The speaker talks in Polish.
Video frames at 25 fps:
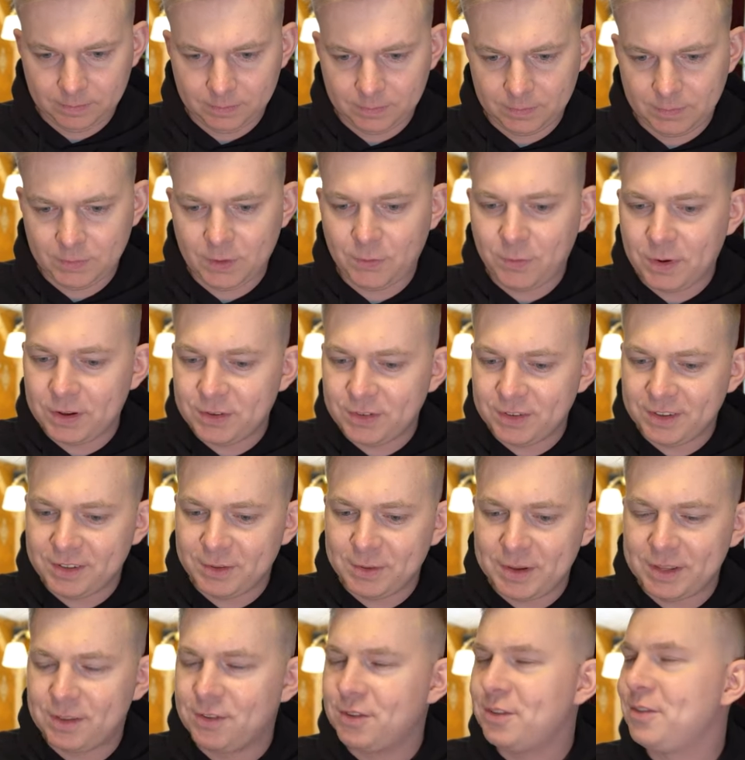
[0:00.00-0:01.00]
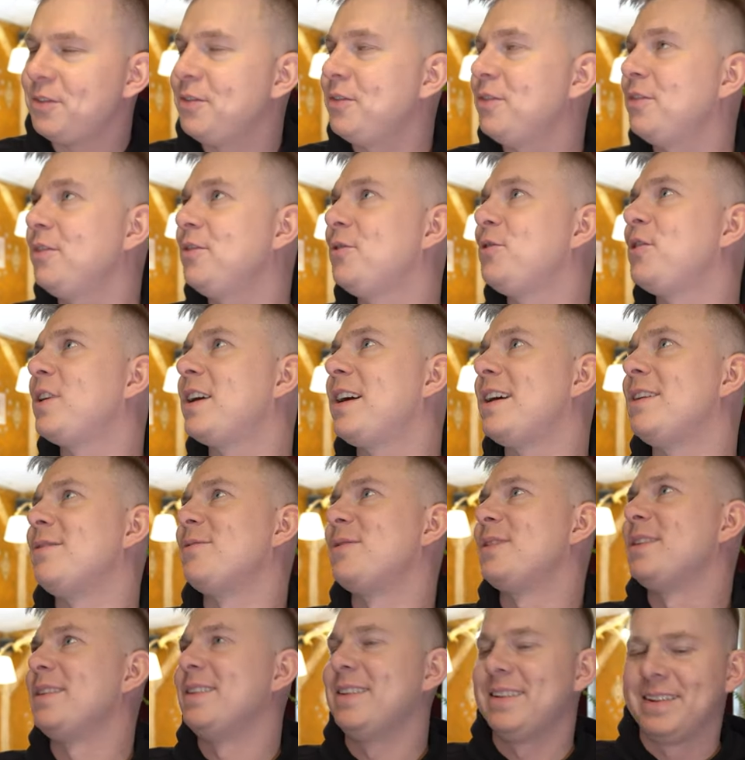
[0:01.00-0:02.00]
No właśnie, mnie to ciekawe.
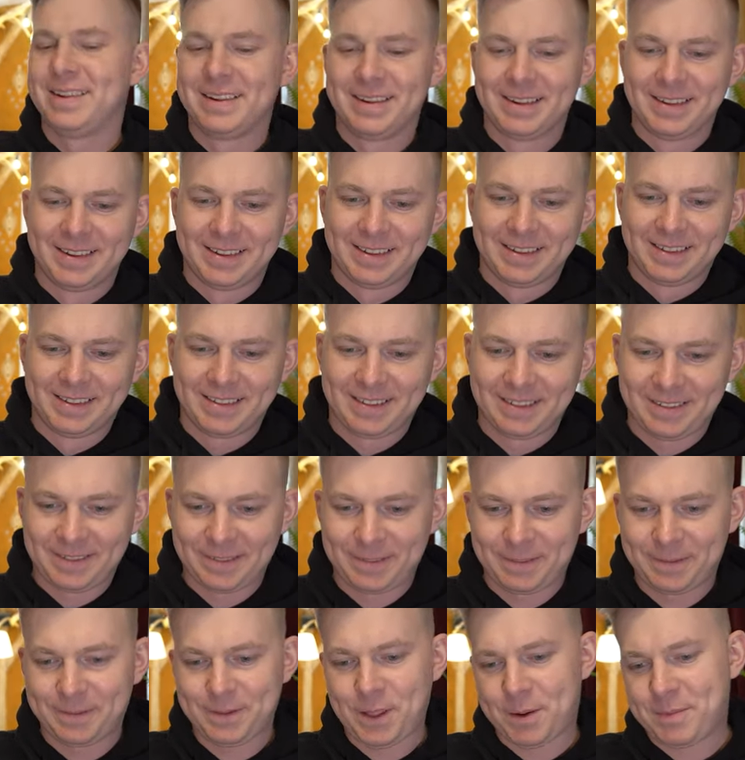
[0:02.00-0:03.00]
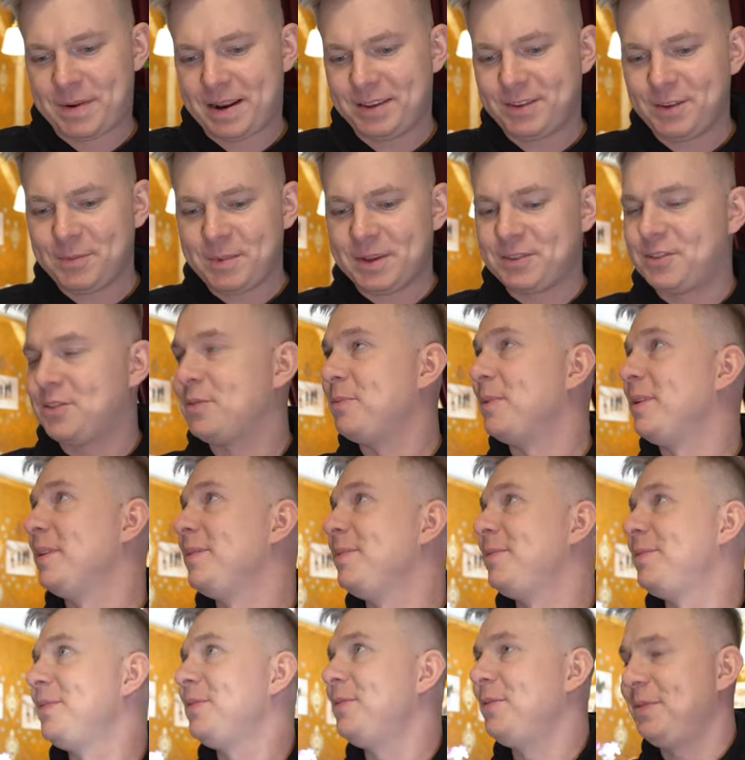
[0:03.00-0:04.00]
Fajne przełamanie smaku. Dobra, zobaczymy.
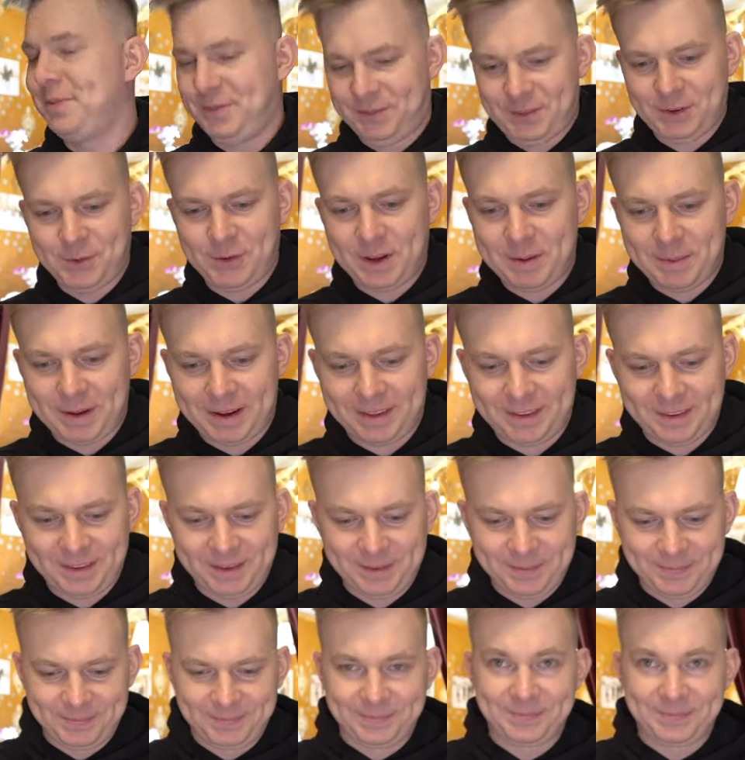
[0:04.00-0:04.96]
Dobra. Dziękuję bardzo.